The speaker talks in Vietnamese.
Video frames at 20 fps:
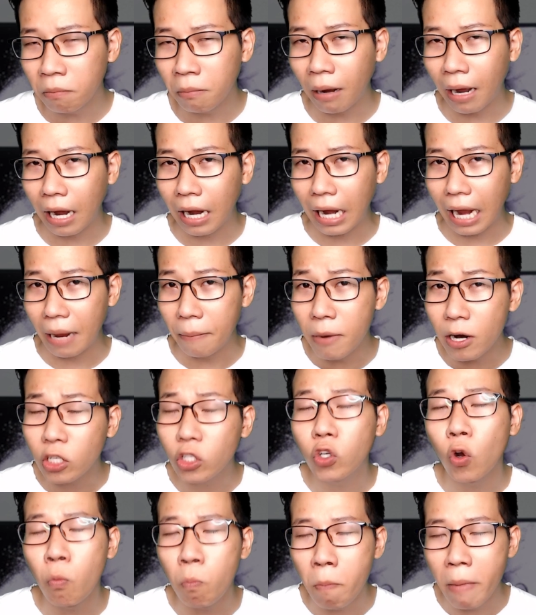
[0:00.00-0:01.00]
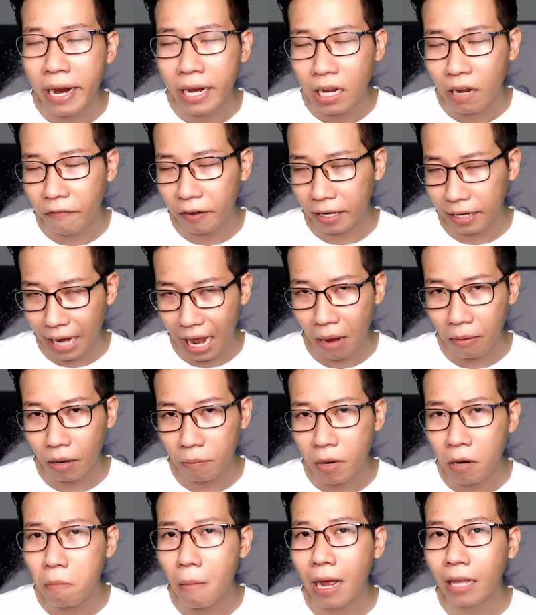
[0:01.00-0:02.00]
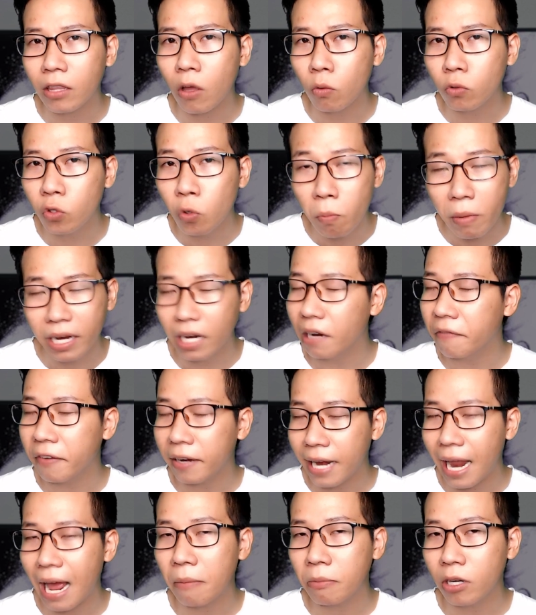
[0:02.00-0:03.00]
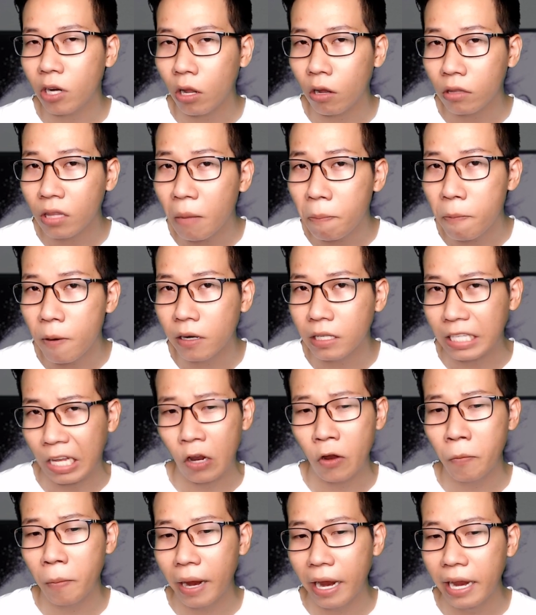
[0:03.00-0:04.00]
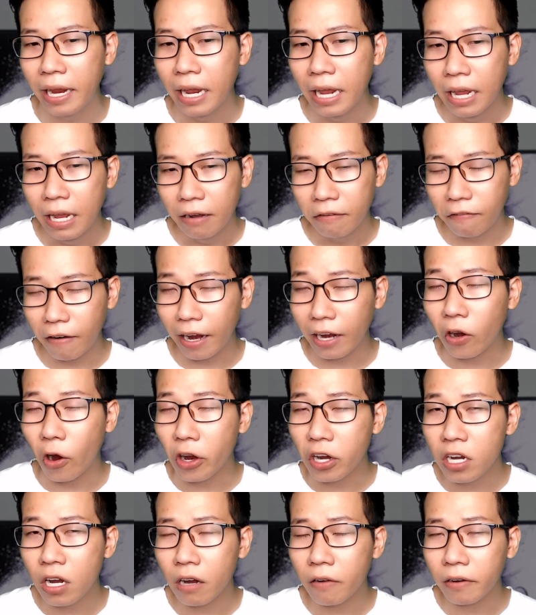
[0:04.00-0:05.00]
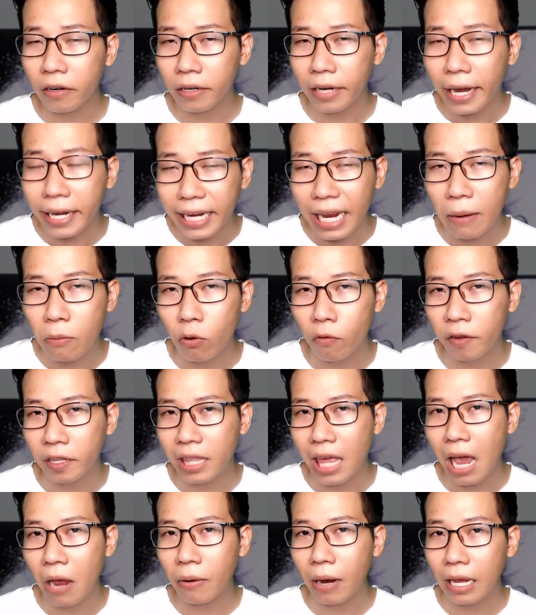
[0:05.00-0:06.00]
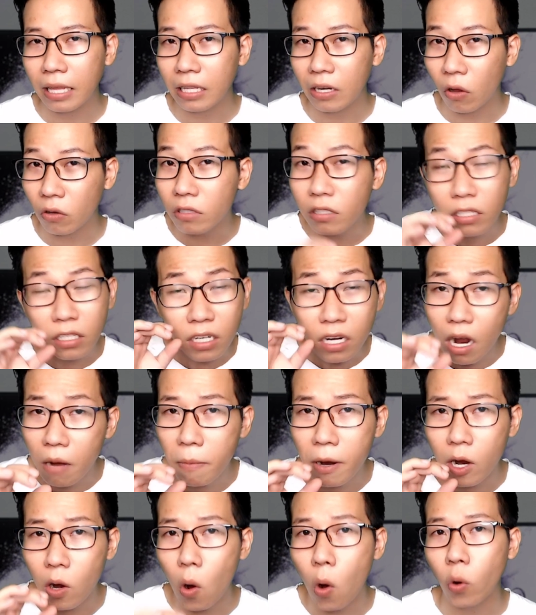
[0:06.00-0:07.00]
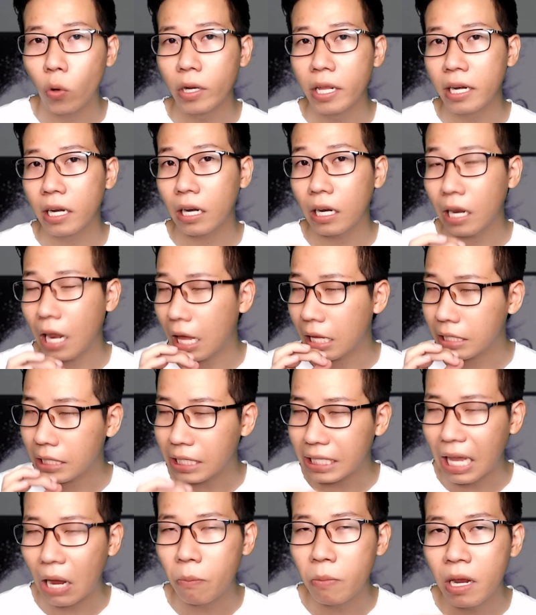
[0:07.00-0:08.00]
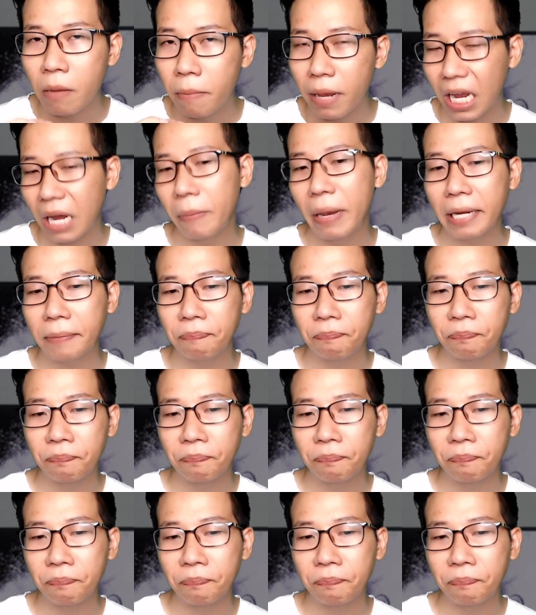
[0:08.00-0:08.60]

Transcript: mà cái mức trung bình ở Việt Nam cái mức băng thông trung bình ở Việt Nam nó thấp hơn 60 m và cái gói cước net game của Viettel này thì nó giữ ở mức ổn định là 60 megabit